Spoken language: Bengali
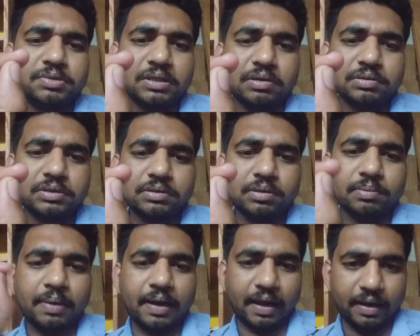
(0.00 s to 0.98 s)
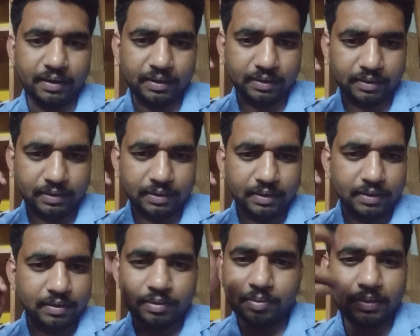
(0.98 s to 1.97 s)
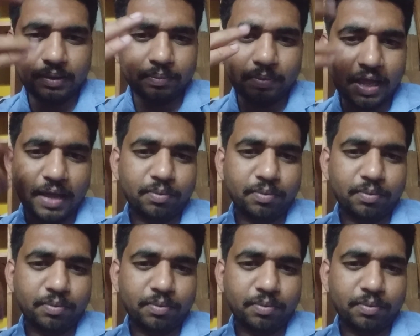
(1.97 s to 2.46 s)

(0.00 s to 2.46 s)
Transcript: চিকন চিকন বানায় দেহে